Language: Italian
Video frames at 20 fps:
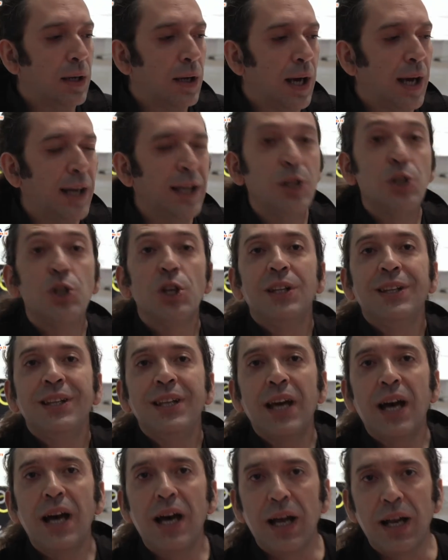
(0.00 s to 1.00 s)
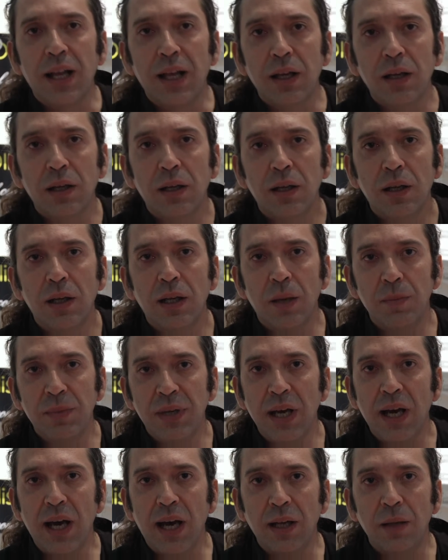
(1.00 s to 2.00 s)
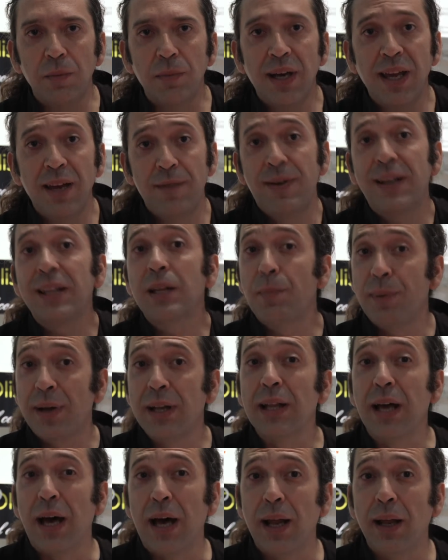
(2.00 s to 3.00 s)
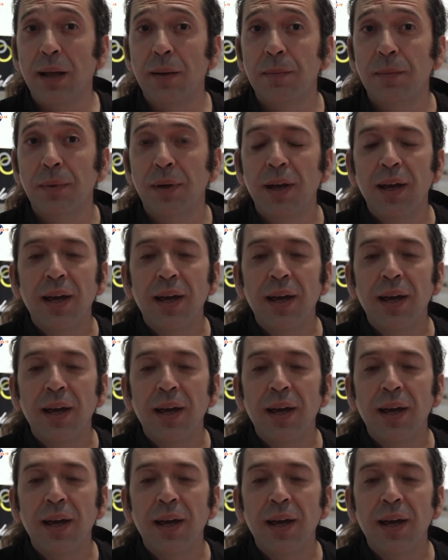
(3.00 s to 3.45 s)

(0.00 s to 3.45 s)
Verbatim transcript: a incendiare la mia anima e a farla parlare